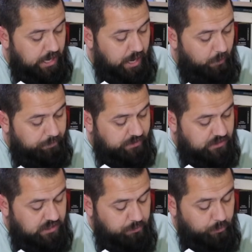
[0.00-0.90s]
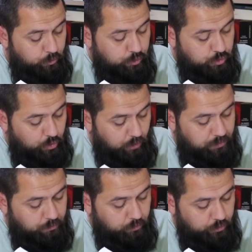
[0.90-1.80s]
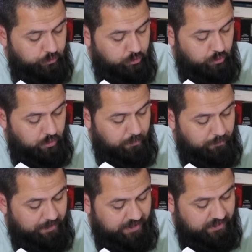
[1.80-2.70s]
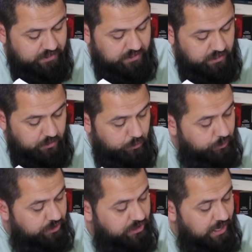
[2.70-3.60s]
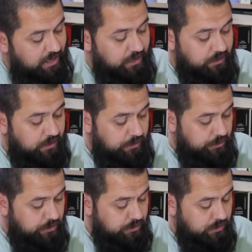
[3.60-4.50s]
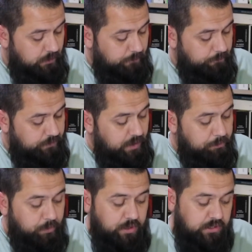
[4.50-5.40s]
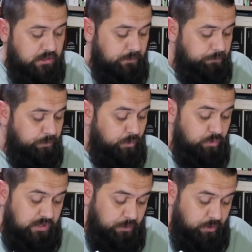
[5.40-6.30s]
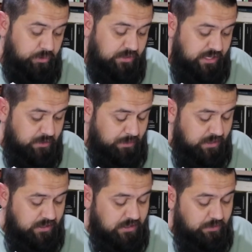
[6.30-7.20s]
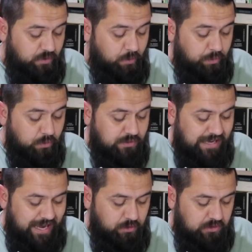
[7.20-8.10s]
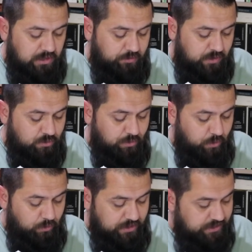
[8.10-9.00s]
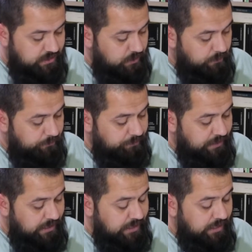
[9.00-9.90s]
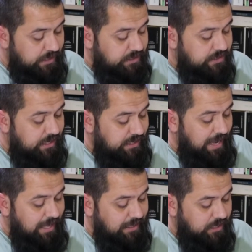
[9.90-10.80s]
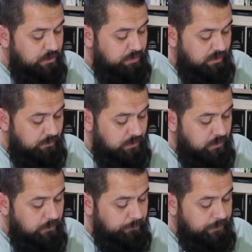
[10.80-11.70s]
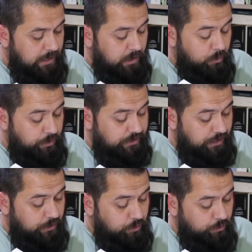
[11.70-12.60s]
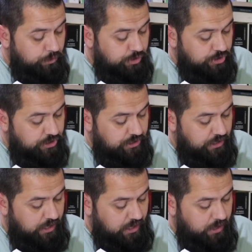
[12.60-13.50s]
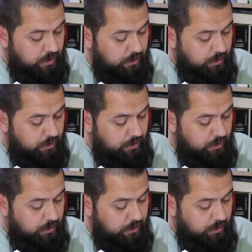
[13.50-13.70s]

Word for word: Ao princípio custou-me muito parecer o que era dantes. Depois, o demônio da esperança veio pousar outra vez no meu coração. E sem nada exprimir, cuidei que um dia,